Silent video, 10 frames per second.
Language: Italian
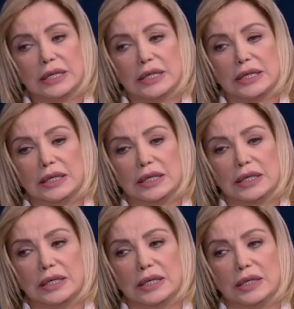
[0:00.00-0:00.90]

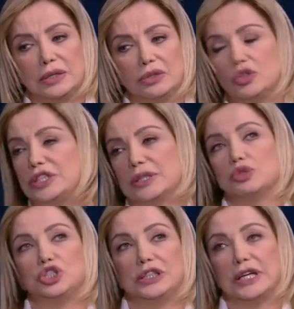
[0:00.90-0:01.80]
e noi siamo
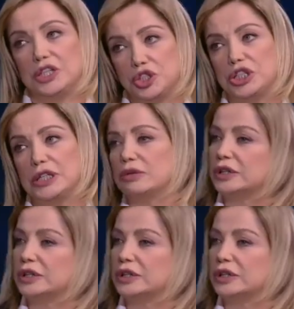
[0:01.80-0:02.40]
usciti alle 5,